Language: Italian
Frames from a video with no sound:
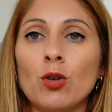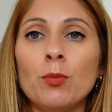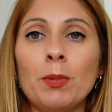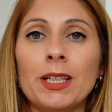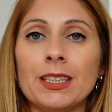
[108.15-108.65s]

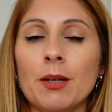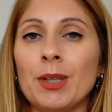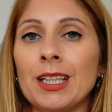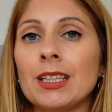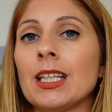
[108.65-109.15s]

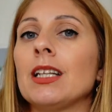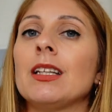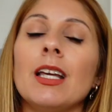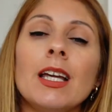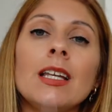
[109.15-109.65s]
completamente
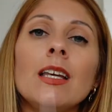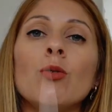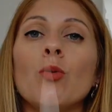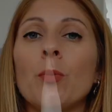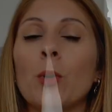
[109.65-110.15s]
neri, un